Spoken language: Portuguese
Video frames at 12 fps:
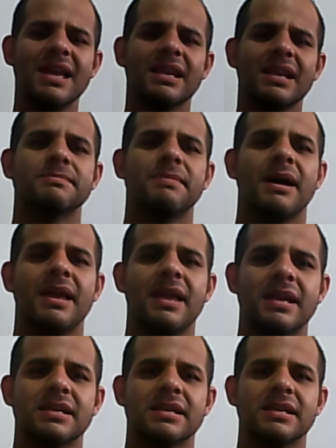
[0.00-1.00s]
as
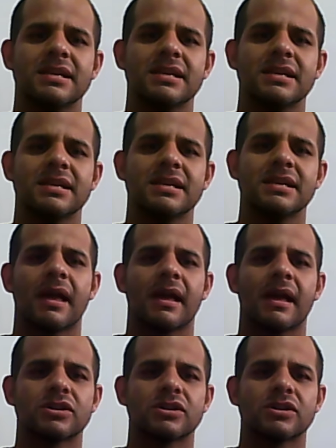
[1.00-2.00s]
barreiras e
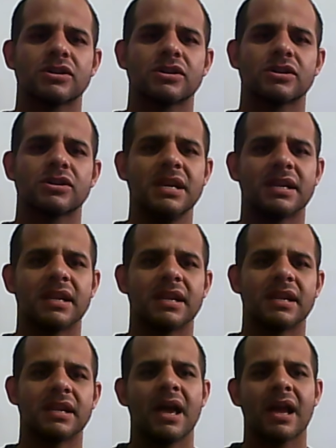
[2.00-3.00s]
conseguir
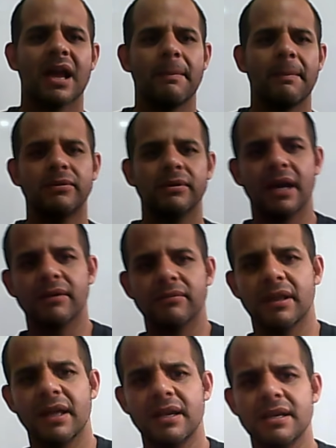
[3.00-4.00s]
capturar um
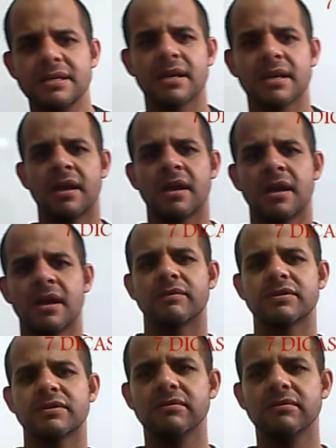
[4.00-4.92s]
deles, você não